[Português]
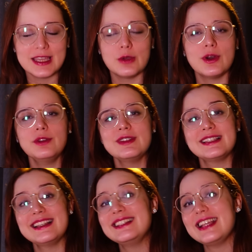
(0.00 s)
E quando você
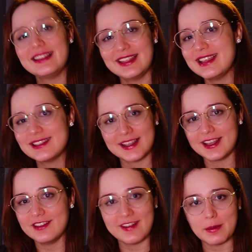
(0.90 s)
tem certeza que
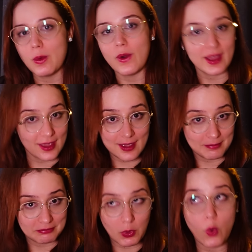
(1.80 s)
ele vai
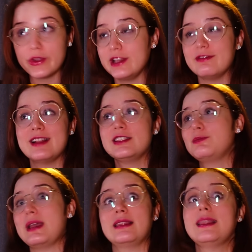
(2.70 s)
morrer ou que ele vai
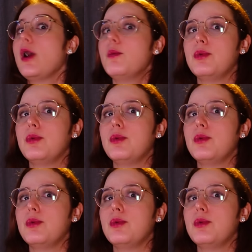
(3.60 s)
despertar um